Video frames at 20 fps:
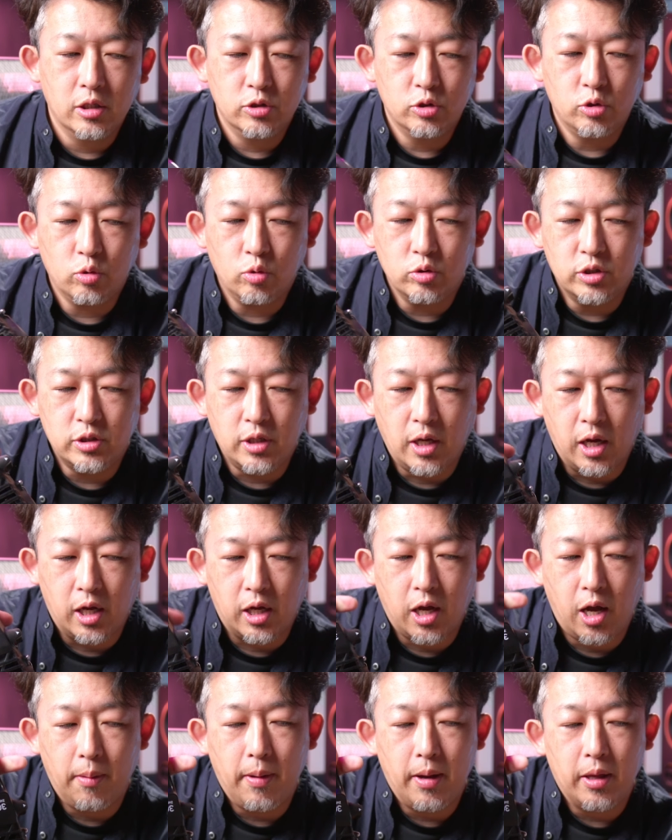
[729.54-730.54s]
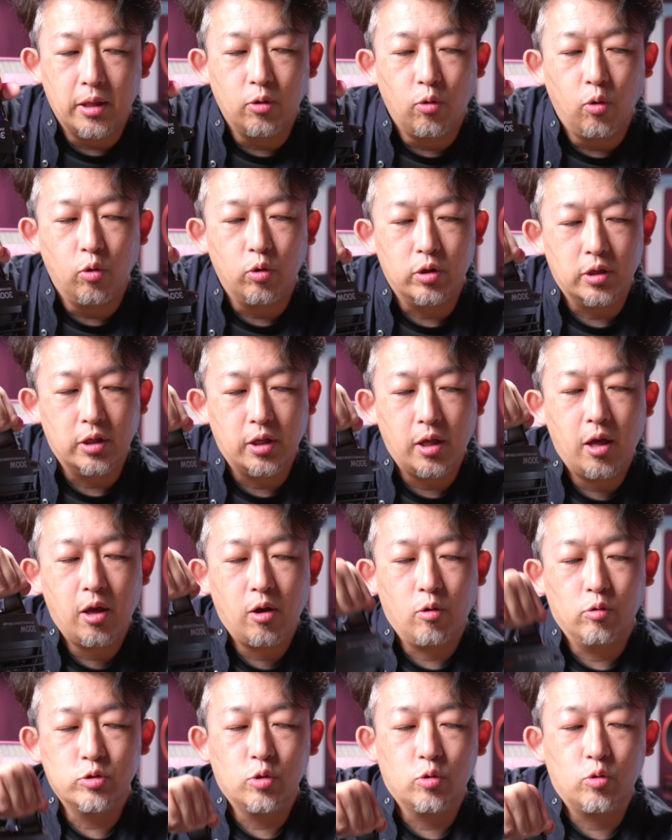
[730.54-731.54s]
ちょっとしたカバンの方に
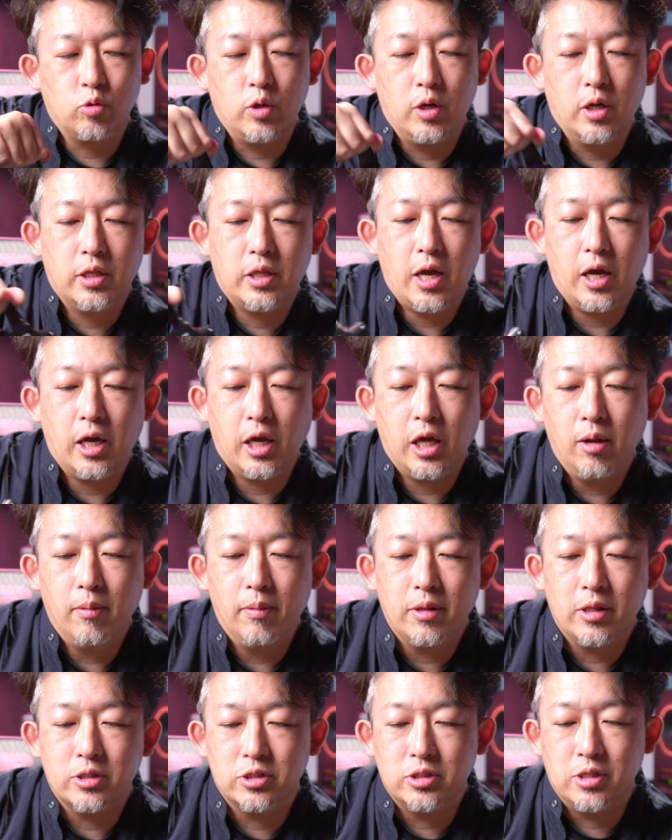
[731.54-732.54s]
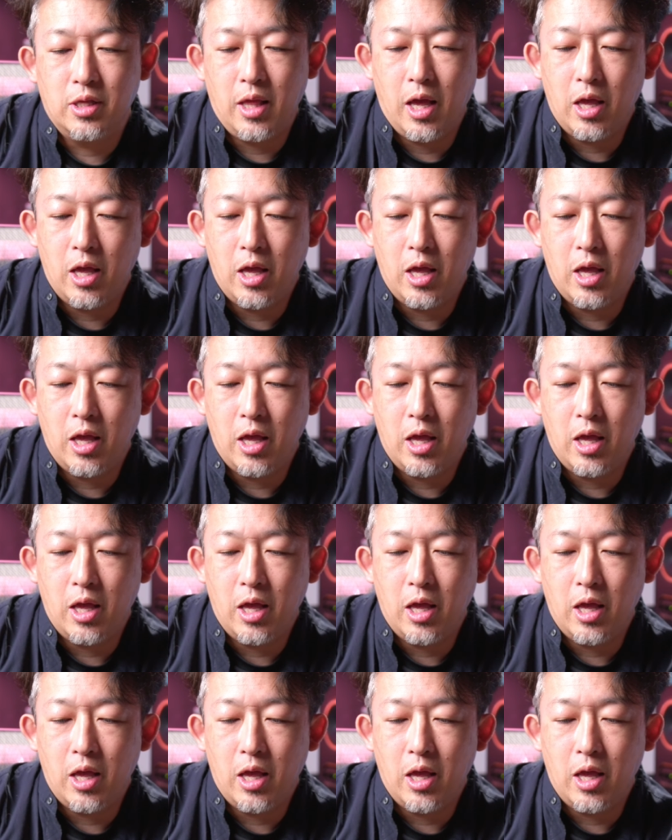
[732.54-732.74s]
ねごそっと入れてあげればですね、